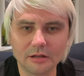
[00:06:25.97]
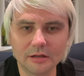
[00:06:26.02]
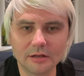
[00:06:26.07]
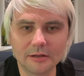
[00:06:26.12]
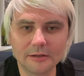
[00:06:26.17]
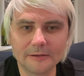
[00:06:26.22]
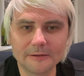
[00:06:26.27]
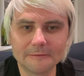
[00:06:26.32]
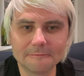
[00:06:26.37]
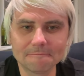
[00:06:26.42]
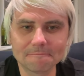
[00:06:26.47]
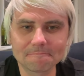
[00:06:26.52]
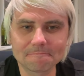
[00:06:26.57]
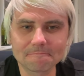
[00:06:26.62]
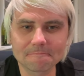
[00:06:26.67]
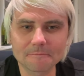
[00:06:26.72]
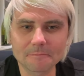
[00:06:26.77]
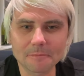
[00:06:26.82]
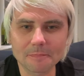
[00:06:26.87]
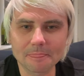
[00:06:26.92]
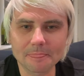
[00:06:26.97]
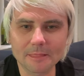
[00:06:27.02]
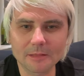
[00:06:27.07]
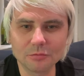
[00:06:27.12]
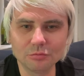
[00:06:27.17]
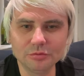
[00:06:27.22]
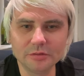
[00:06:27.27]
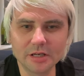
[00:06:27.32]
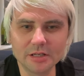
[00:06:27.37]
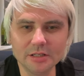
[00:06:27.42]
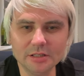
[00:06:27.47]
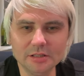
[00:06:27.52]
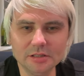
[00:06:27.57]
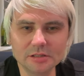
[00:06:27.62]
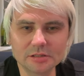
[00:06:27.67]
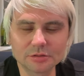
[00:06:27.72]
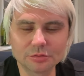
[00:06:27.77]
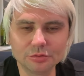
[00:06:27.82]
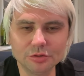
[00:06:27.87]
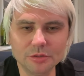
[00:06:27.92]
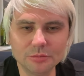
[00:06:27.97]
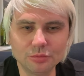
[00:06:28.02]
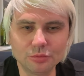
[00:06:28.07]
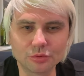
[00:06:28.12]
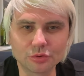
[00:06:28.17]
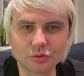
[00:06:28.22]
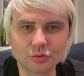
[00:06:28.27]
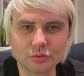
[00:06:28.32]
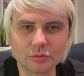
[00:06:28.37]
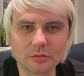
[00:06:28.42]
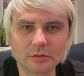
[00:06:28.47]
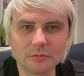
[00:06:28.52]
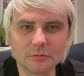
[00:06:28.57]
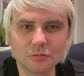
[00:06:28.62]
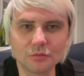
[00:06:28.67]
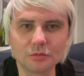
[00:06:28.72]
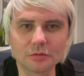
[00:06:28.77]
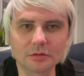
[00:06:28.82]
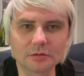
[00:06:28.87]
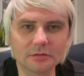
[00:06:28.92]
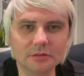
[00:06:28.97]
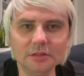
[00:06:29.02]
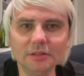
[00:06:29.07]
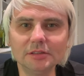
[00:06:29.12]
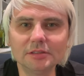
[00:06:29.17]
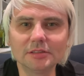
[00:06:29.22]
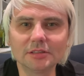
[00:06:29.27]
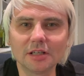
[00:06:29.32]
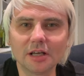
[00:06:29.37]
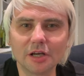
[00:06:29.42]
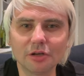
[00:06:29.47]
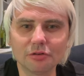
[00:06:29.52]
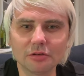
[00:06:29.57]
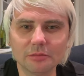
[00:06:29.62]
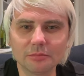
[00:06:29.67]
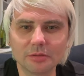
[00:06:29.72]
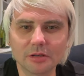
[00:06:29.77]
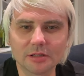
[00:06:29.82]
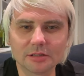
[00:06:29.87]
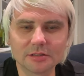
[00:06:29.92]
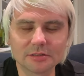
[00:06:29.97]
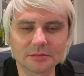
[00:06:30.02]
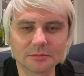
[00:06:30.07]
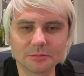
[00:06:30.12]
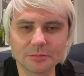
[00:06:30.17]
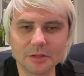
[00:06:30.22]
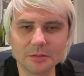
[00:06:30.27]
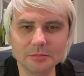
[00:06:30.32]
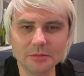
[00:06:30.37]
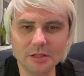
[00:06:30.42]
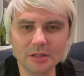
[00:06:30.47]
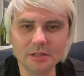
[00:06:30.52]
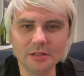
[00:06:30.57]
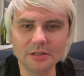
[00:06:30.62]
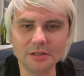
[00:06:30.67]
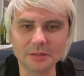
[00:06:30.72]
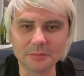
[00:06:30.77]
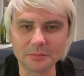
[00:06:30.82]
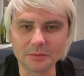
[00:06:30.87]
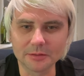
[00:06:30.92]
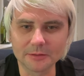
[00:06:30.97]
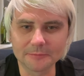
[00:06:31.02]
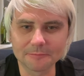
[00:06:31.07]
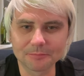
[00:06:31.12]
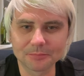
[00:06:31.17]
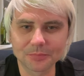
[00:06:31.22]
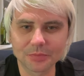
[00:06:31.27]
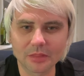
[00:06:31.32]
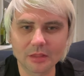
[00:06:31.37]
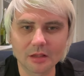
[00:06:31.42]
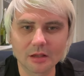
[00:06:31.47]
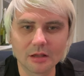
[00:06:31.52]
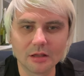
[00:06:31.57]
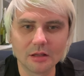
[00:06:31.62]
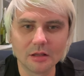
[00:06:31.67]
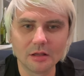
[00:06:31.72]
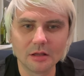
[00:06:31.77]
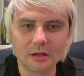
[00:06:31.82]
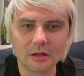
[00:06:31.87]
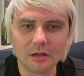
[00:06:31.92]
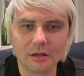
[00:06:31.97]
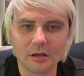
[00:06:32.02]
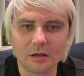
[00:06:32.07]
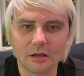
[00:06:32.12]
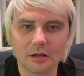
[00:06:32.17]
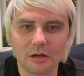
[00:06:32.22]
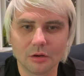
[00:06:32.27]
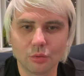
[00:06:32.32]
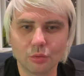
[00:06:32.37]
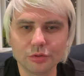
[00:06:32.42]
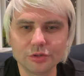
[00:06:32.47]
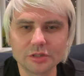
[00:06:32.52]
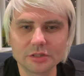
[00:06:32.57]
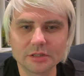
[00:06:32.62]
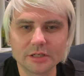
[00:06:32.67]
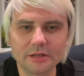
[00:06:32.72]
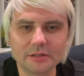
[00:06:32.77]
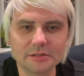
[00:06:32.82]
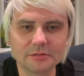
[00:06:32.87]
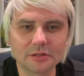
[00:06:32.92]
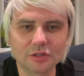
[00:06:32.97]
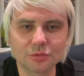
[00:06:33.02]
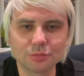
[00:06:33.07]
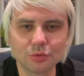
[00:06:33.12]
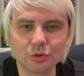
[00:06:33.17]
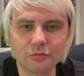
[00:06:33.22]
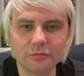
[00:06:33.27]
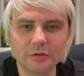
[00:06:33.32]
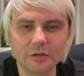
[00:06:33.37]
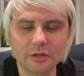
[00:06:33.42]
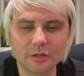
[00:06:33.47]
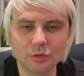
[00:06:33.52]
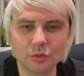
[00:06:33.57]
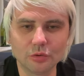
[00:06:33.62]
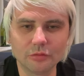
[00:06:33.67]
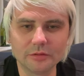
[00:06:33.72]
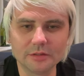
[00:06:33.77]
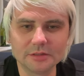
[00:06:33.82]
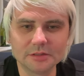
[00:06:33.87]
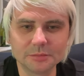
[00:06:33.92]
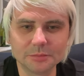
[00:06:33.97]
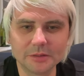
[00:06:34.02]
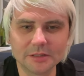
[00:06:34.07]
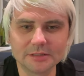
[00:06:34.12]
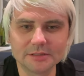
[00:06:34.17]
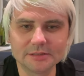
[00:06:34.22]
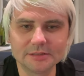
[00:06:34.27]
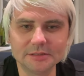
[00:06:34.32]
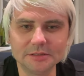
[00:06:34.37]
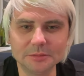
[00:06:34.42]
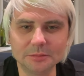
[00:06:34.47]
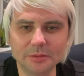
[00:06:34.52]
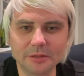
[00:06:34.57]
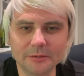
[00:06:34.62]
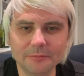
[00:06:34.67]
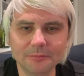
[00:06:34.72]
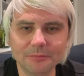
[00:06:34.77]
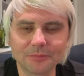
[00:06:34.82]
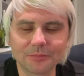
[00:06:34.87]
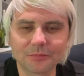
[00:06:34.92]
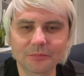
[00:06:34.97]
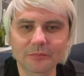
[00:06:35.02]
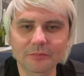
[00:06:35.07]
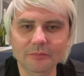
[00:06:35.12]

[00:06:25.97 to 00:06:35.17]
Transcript: А, у Тани есть кто-нибудь, шуры-муры? Не знаю, ребята, при мне не было. Очень нравится ваш блог, вы клевый, спасибо.